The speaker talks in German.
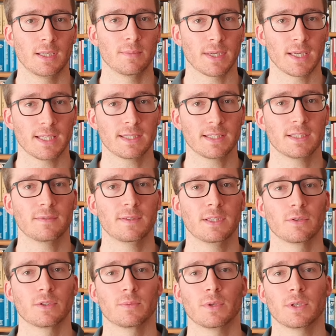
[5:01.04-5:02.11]
Im Rest des
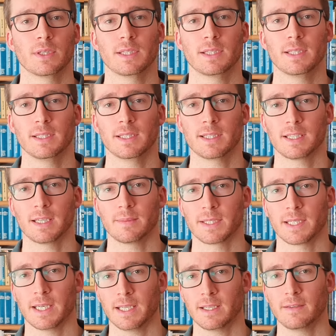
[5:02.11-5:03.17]
Videos möchte ich Ihnen deshalb
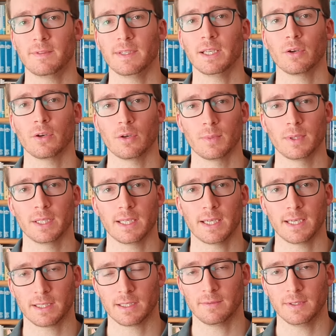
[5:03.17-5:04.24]
zeigen, wie körperliche
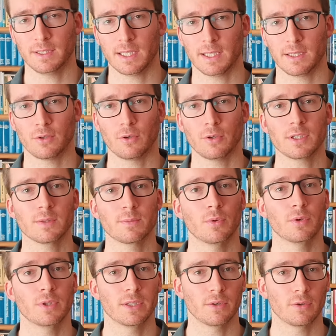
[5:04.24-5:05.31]
Aktivität trotz
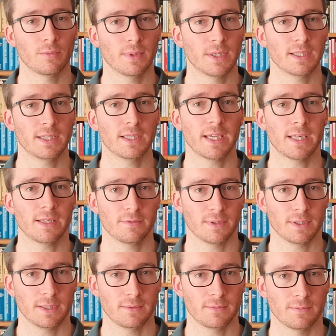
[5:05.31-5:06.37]
Polyneuropathie helfen
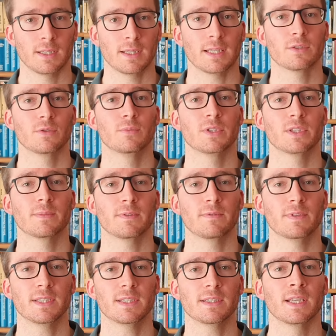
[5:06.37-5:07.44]
kann. Dazu muss man
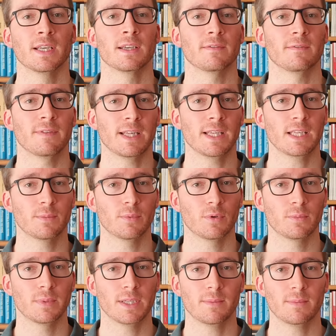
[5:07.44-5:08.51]
wissen, welche
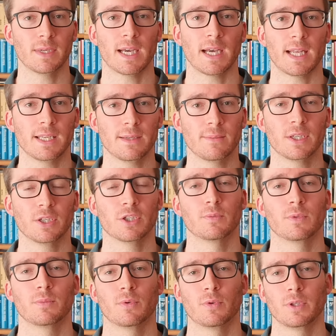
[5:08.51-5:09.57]
Probleme alle Menschen
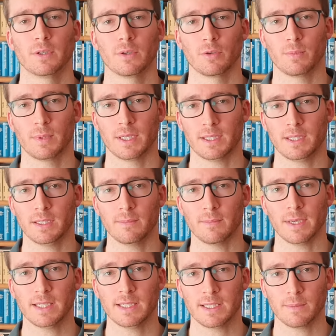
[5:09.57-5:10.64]
mit Polyneuropathie
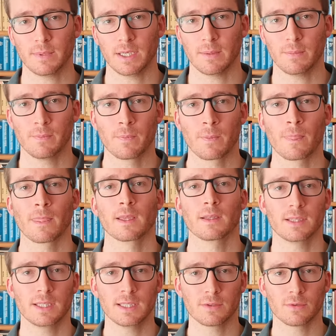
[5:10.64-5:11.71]
gemeinsam haben,
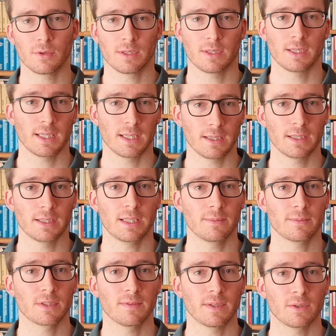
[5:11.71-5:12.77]
die zur geringeren
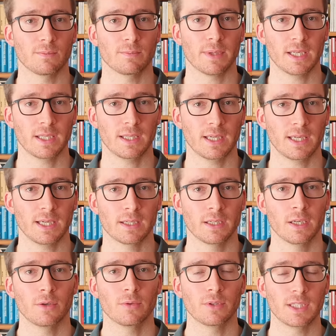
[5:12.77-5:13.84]
Lebenserwartung beitragen
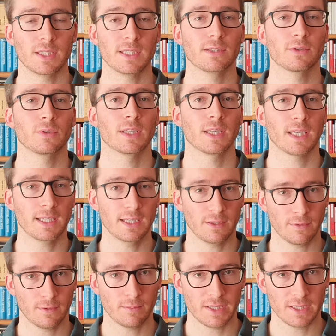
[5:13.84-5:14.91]
und die sich durch Training
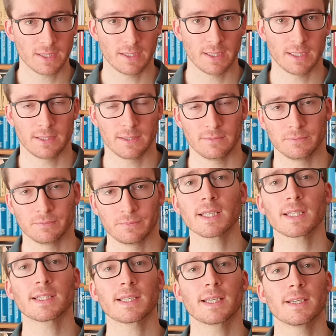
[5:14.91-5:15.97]
verbessern lassen.
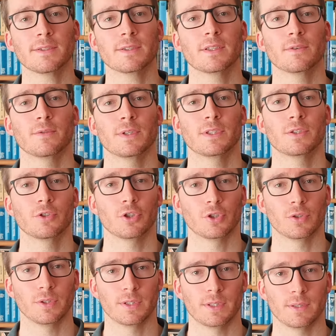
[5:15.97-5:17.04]
Das erste davon sind
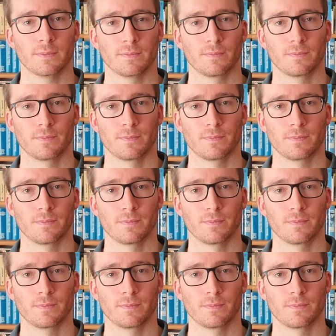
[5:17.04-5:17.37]
Stürze.